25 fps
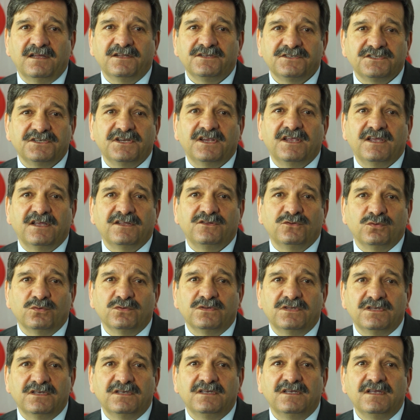Andrzeja
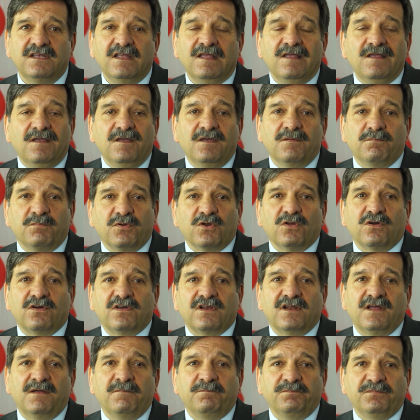Dudy,
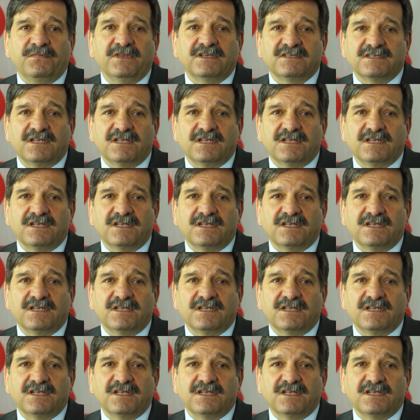program